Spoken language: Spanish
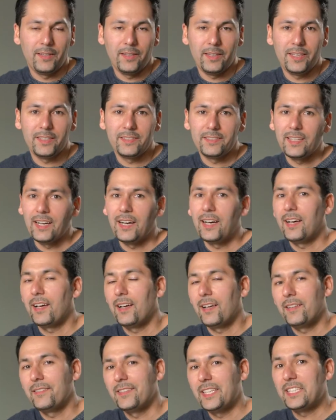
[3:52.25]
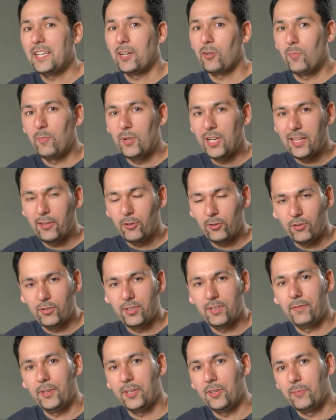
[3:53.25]
está desacoplado con
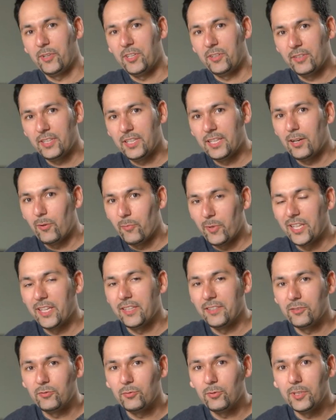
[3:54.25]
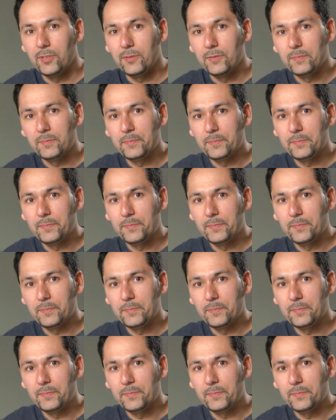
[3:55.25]
el fenómeno de la humedad del suelo,